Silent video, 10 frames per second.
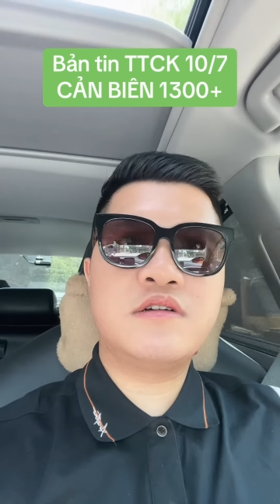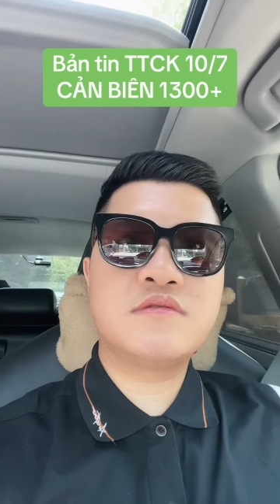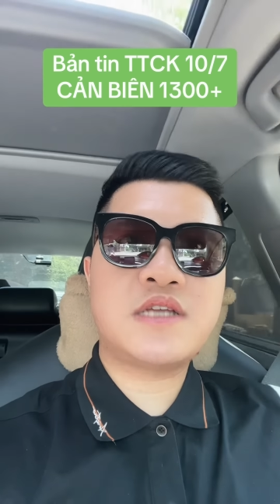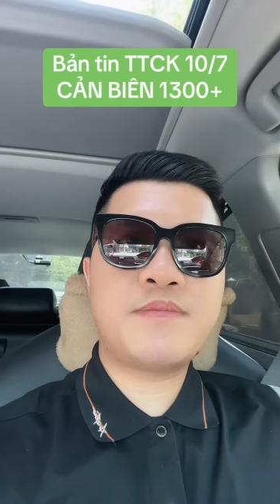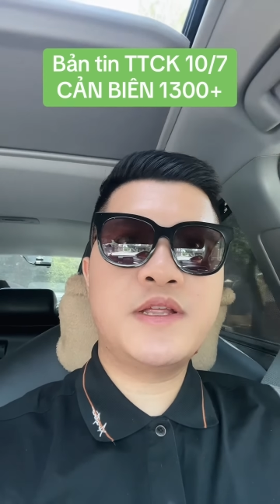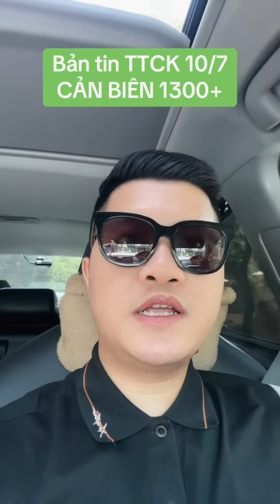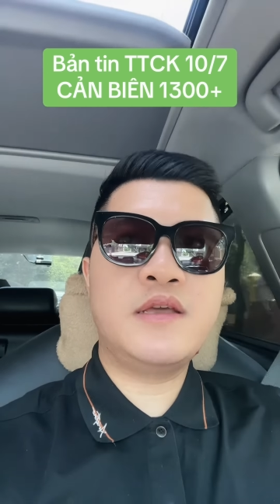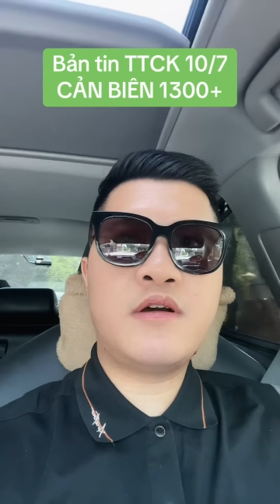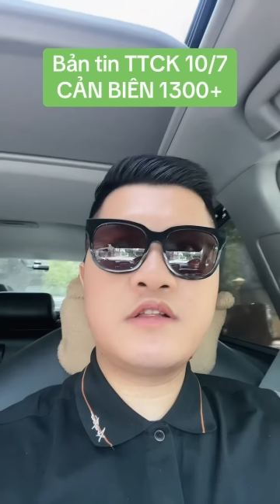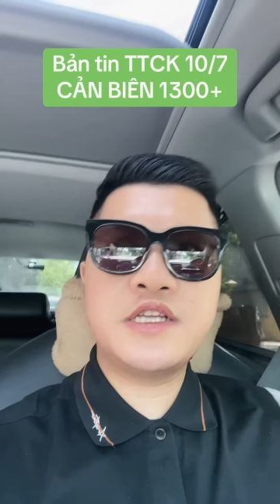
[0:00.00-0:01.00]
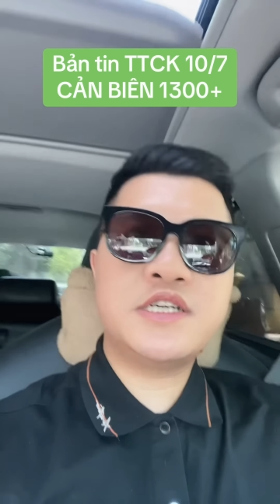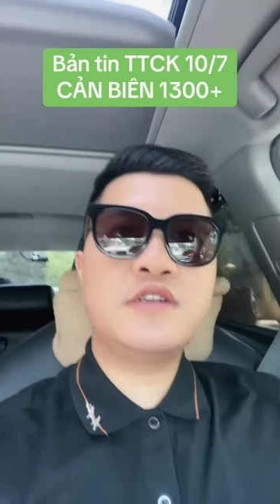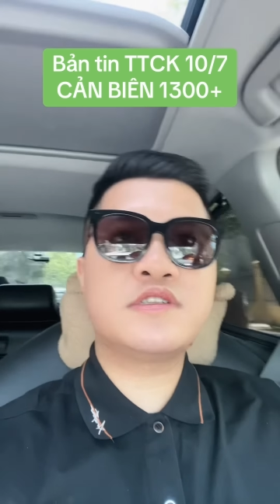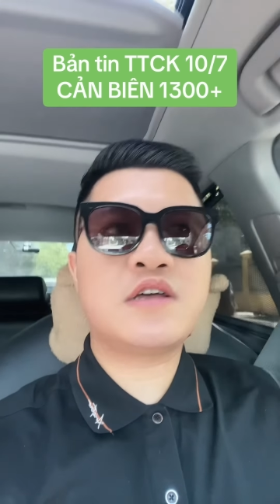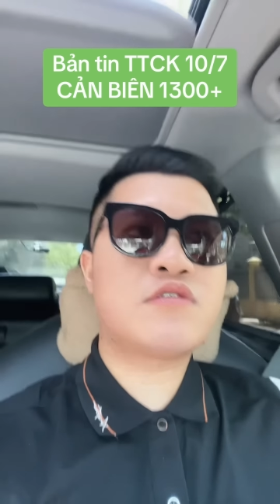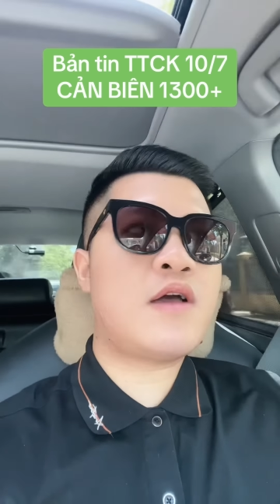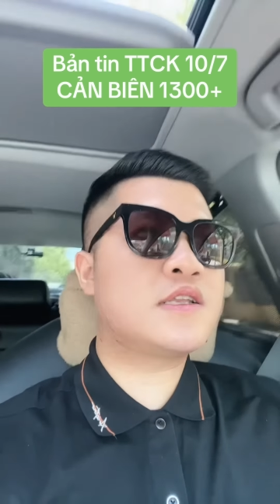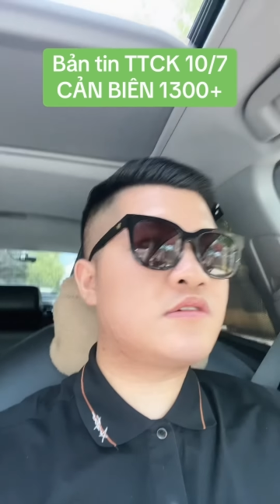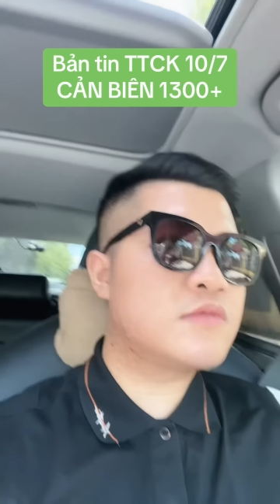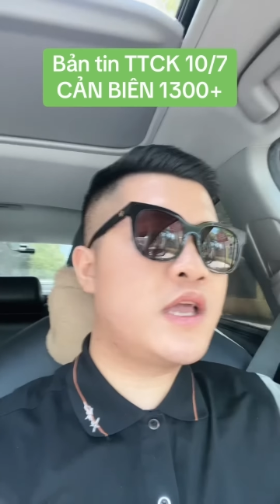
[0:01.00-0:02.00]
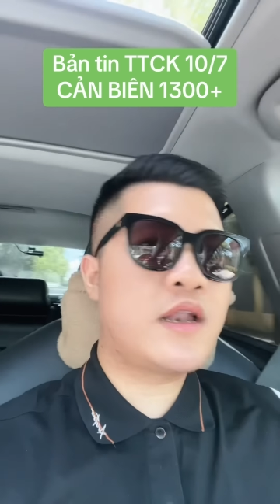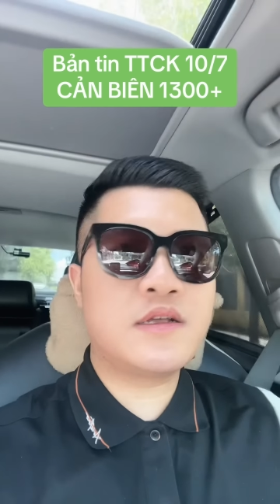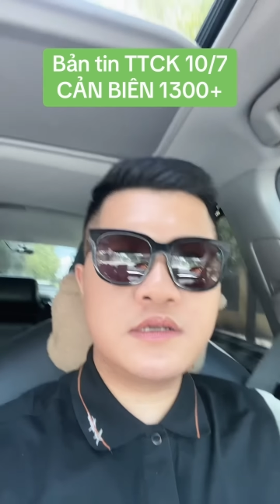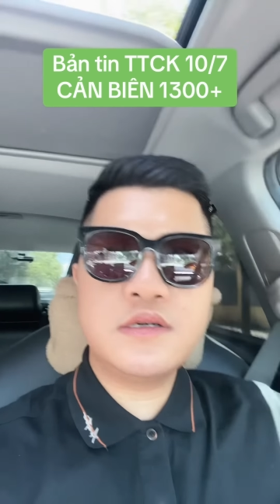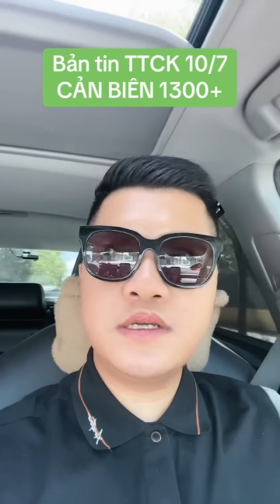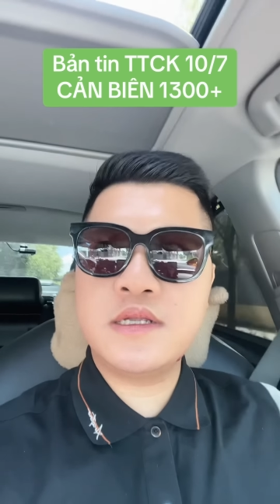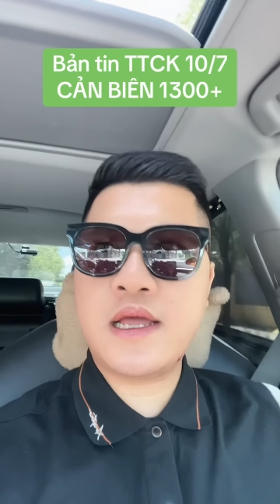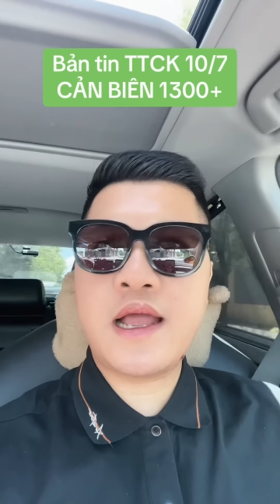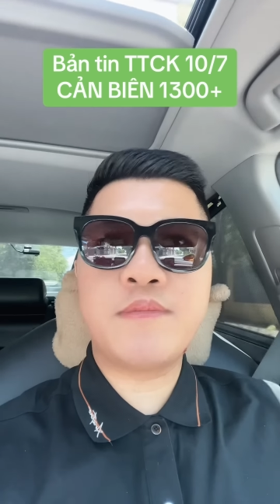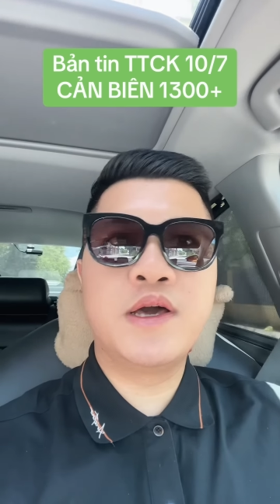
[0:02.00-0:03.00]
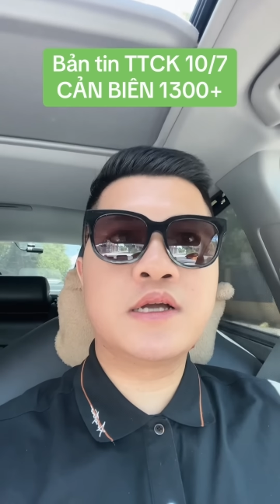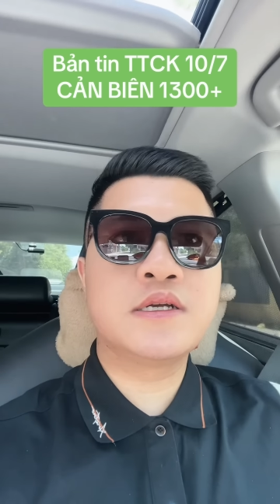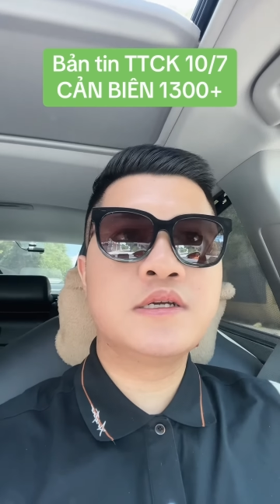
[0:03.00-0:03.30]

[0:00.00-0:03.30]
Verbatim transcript: Không sắp đến kỳ báo cáo tài chính nó giao thoa dòng tiền các thứ thì lại áp lực.